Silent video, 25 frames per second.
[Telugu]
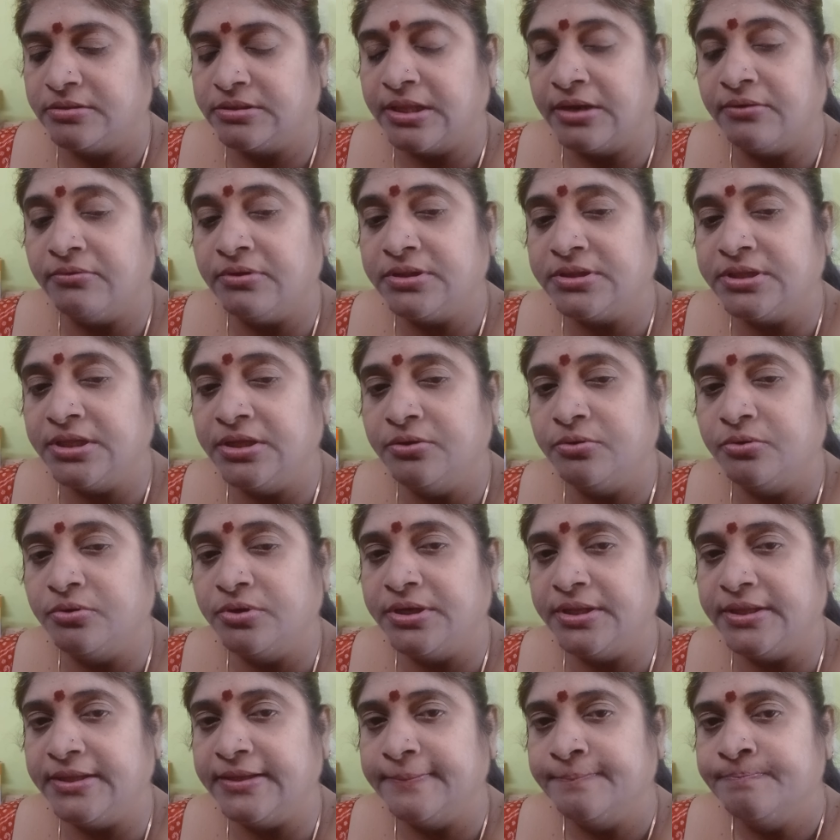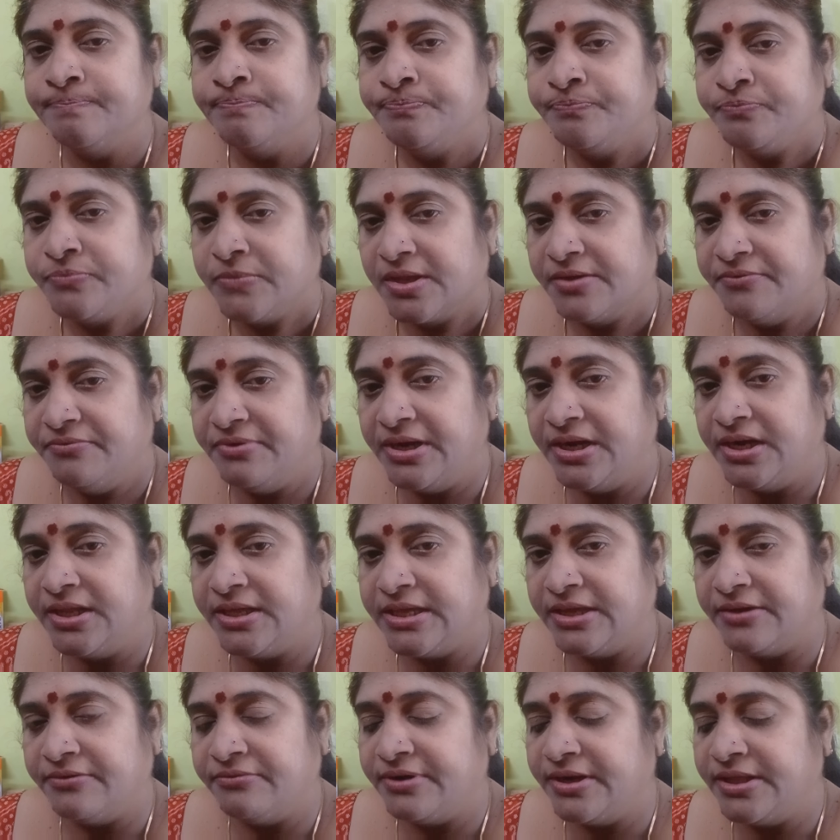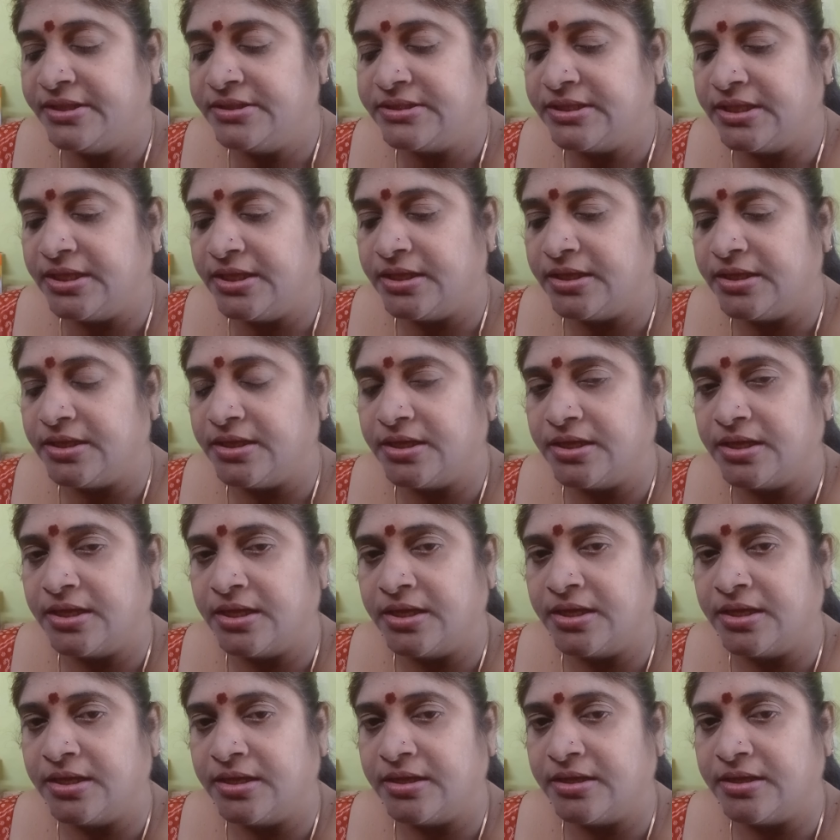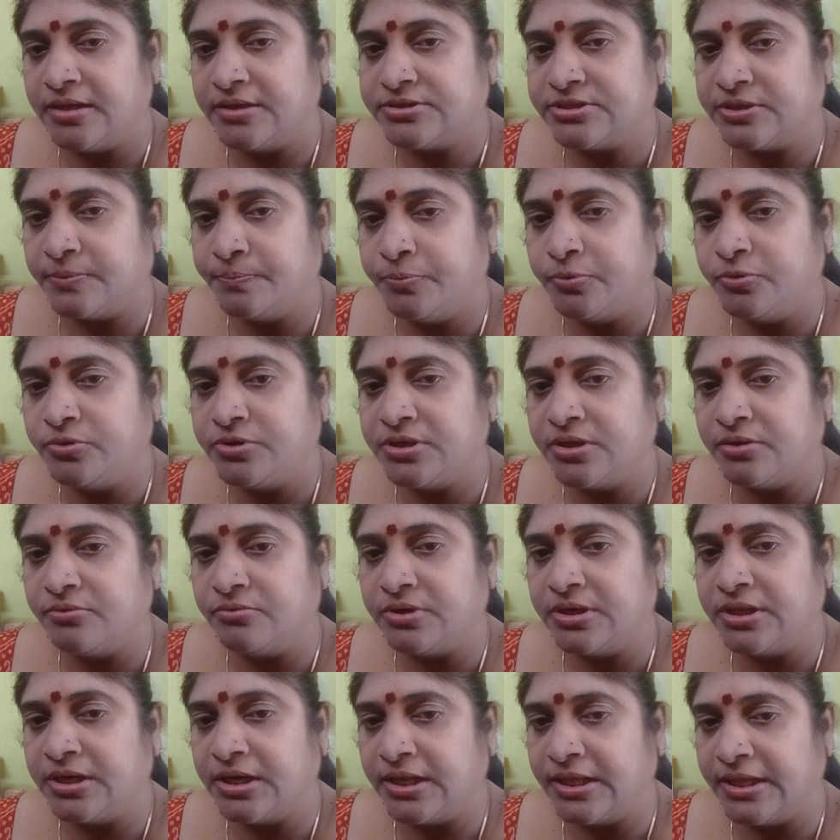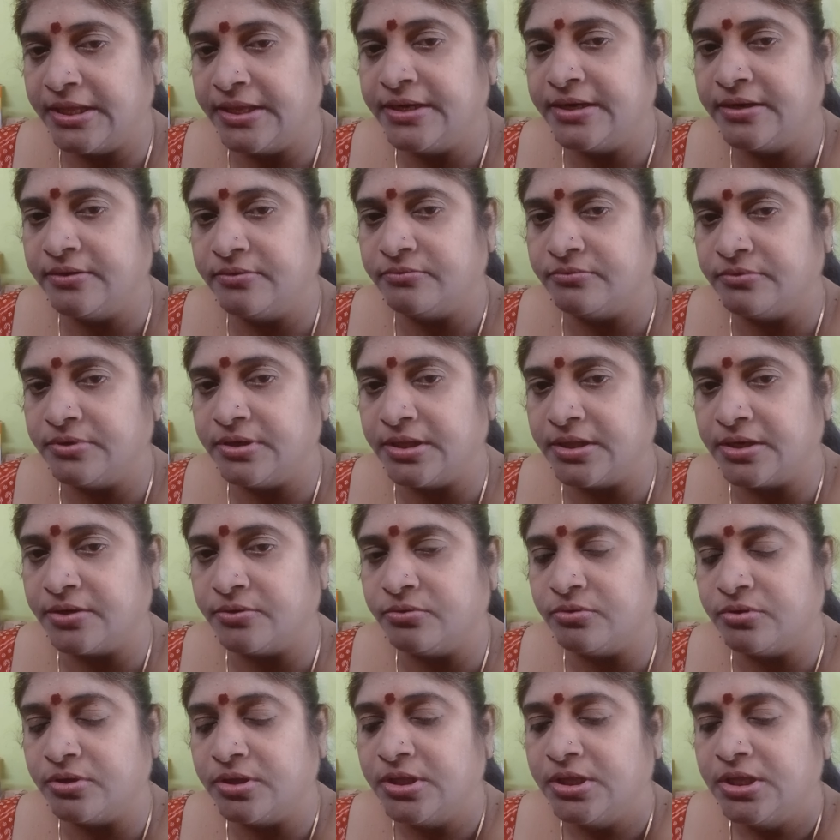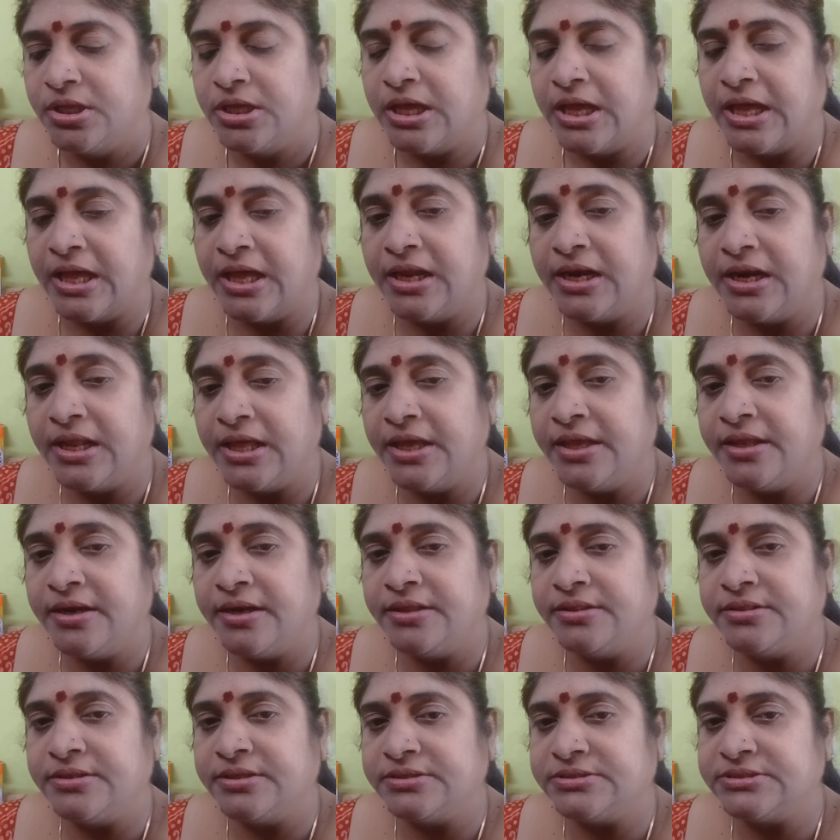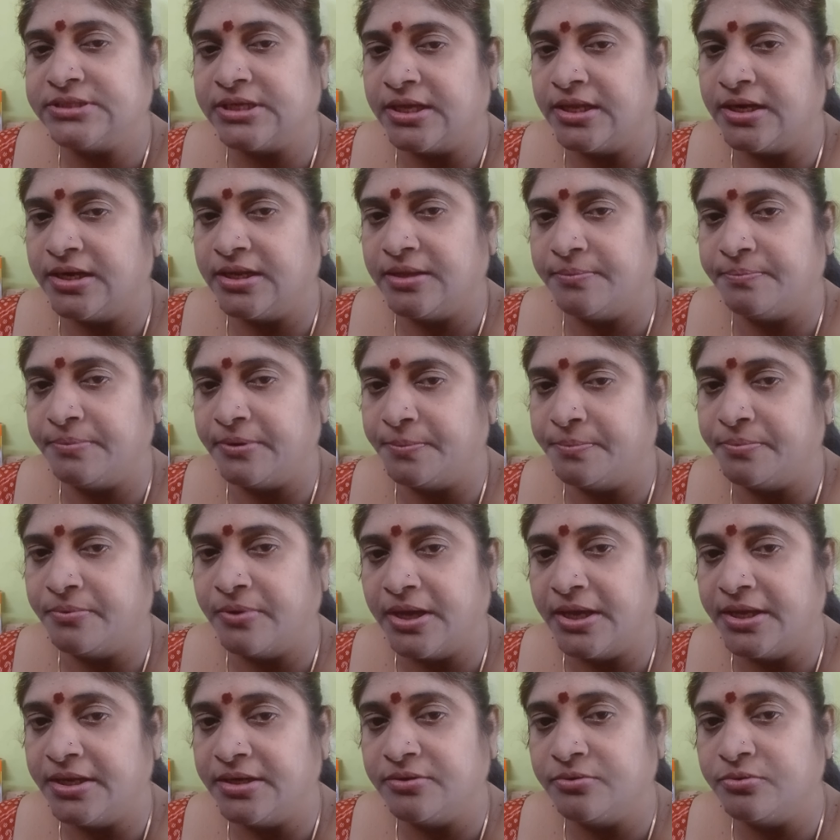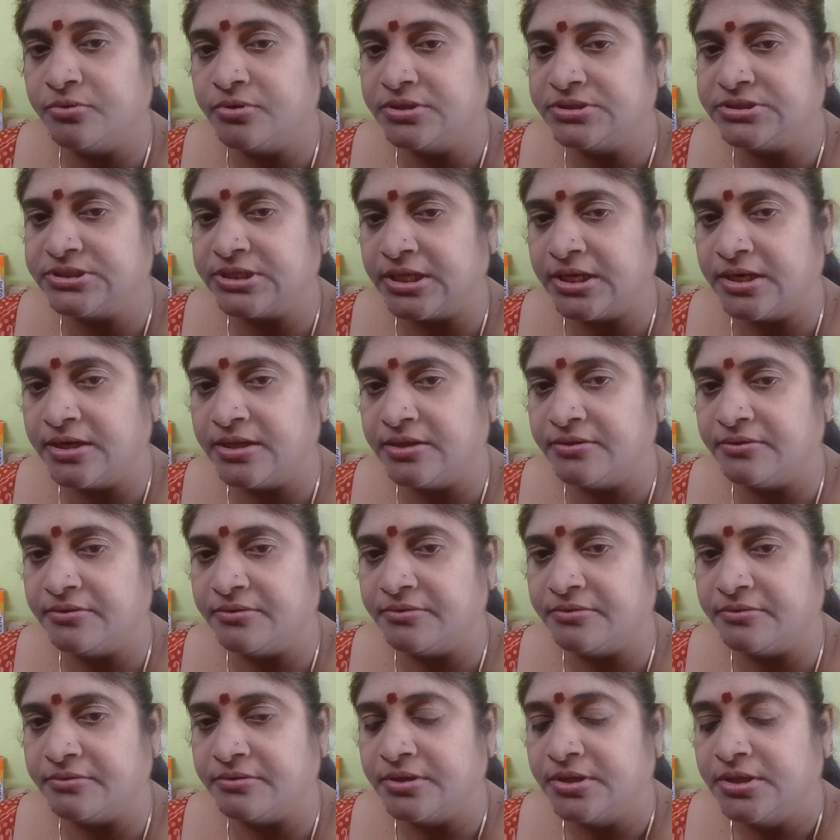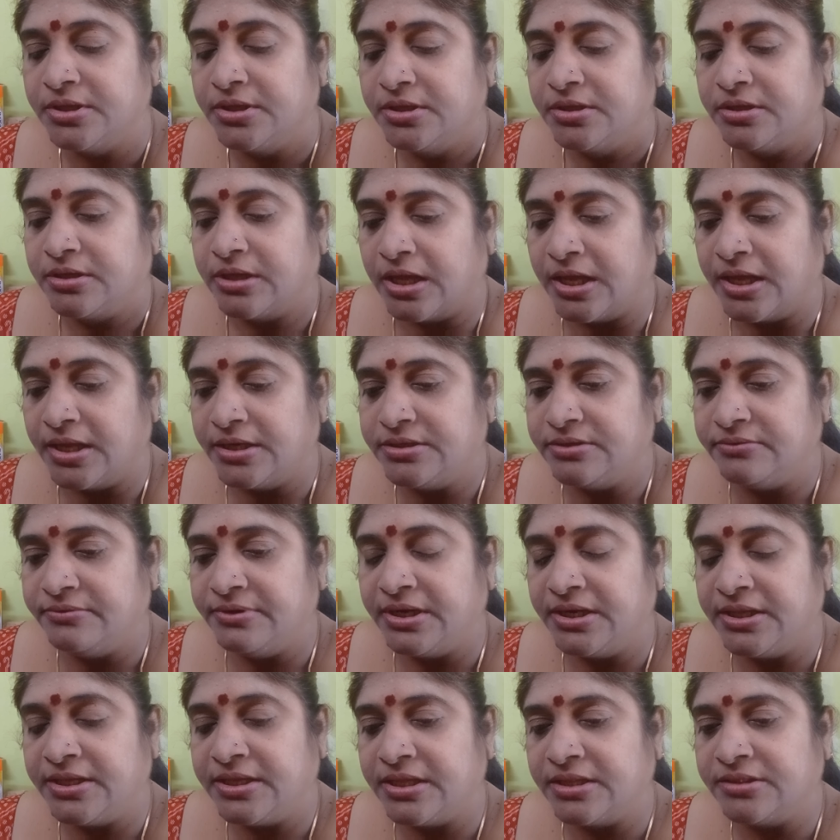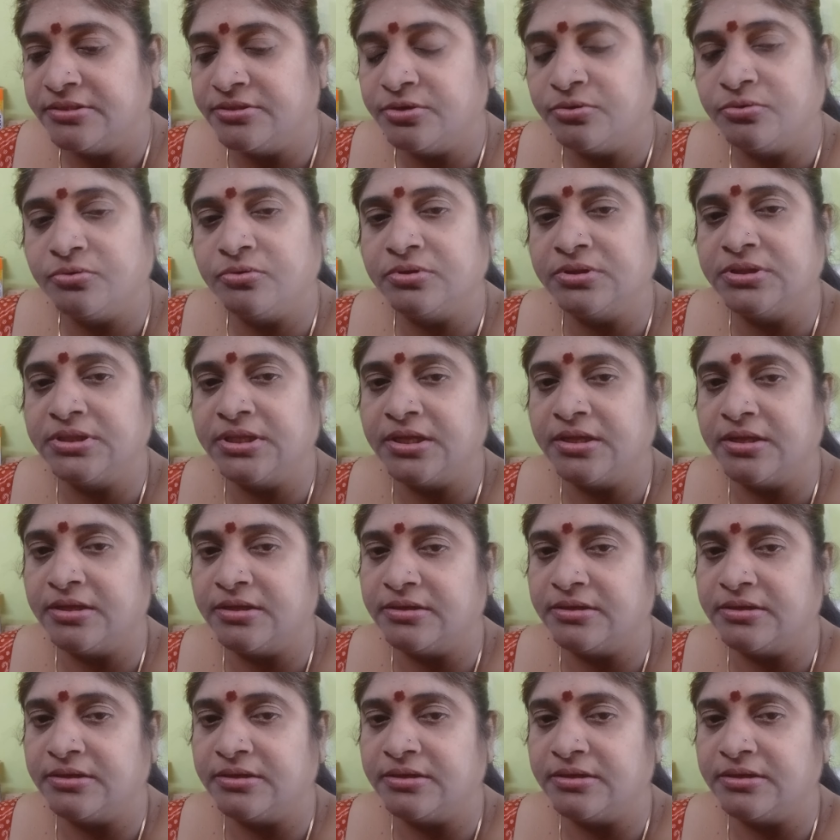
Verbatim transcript: తర్వాత ఇంకోటి వీళ్ళకి ఎవరైతే సపోర్ట్గా ఉన్న లాయర్ ఉన్నారో ఆ లాయర్ అయితే చాలా పాపం ఆయన కూడా చాలా వీళ్ళకి ఎంతో కొంత